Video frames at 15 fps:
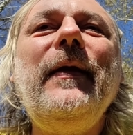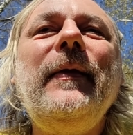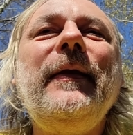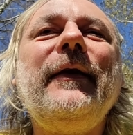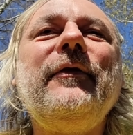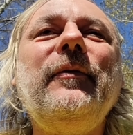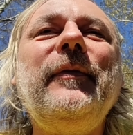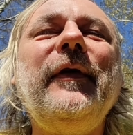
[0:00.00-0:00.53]

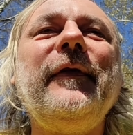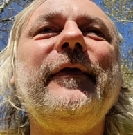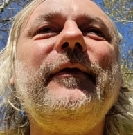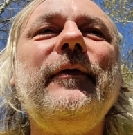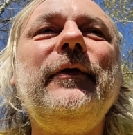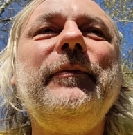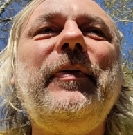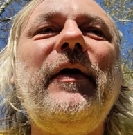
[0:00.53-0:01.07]
Natomiast
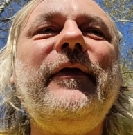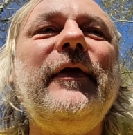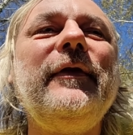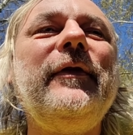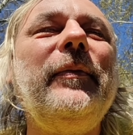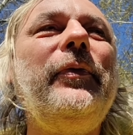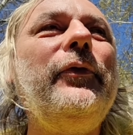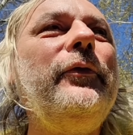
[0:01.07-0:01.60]
y, pewien
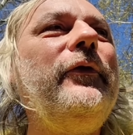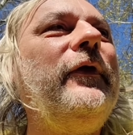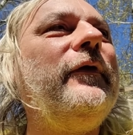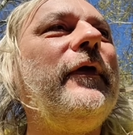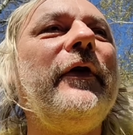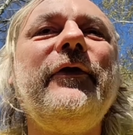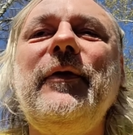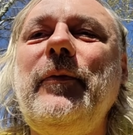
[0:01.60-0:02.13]
typ ludzi
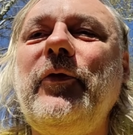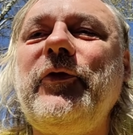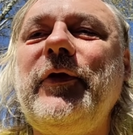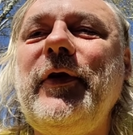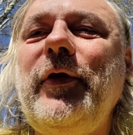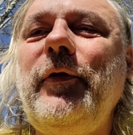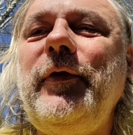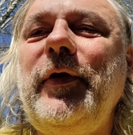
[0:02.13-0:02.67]
właśnie może
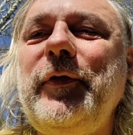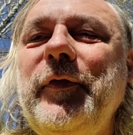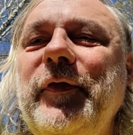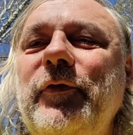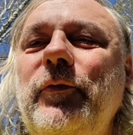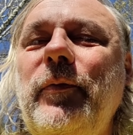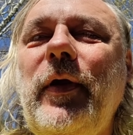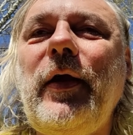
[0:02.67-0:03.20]
tego nie
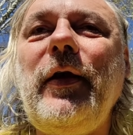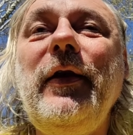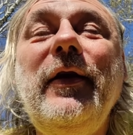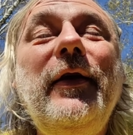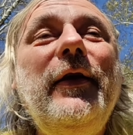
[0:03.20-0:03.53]
rozumie.